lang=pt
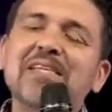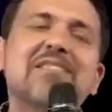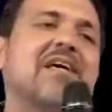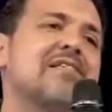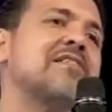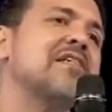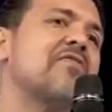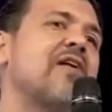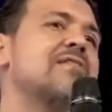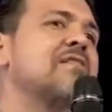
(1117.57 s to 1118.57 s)
Mas às vezes a
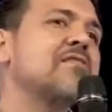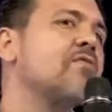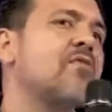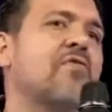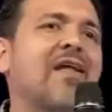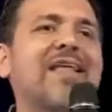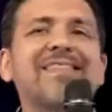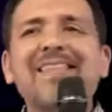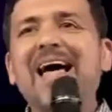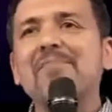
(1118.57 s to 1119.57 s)
gente fala assim: eu não vou
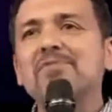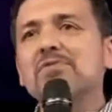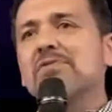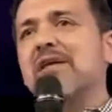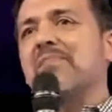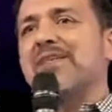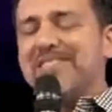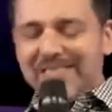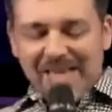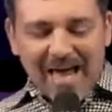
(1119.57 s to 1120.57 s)
falar
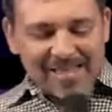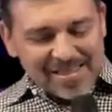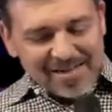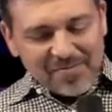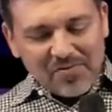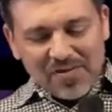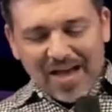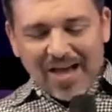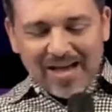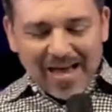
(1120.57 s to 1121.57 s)
absolutamente nada, vou
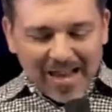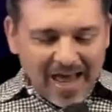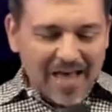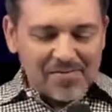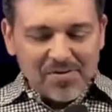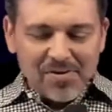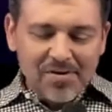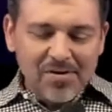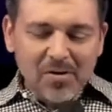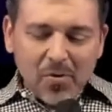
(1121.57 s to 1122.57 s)
ficar calado.
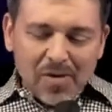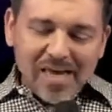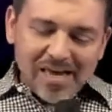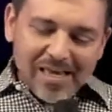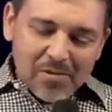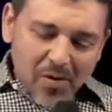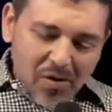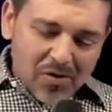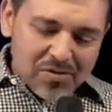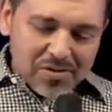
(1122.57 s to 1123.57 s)
O que é que
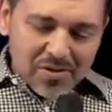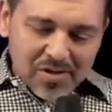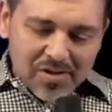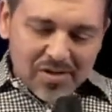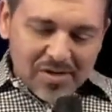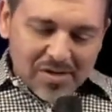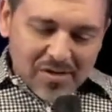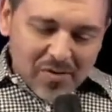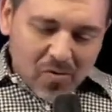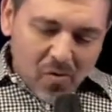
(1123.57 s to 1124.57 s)
nós
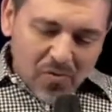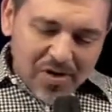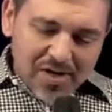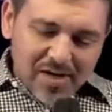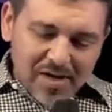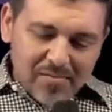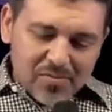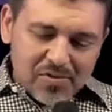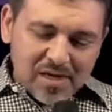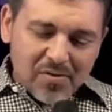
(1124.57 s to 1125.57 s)

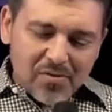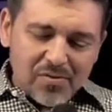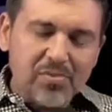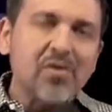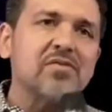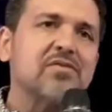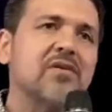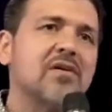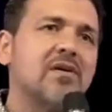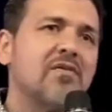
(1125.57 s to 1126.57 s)
comunicamos, né? Quando nós